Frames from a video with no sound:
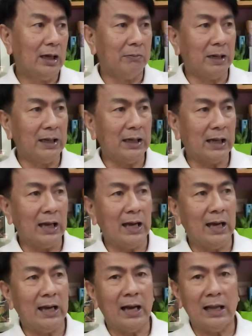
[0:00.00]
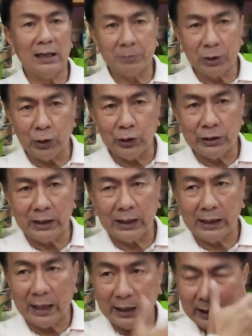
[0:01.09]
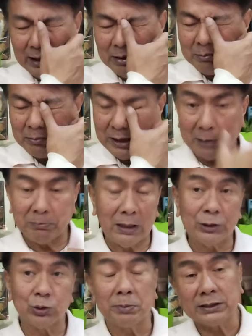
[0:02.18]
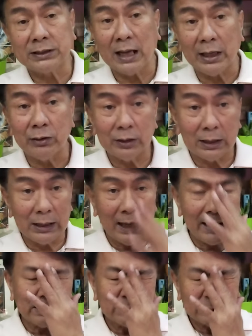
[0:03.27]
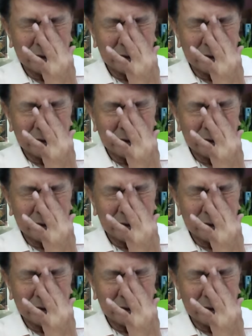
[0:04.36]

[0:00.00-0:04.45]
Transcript: Ang mahalaga, alam nyo yung nangyayari, binabalasubas tayo ng lahat.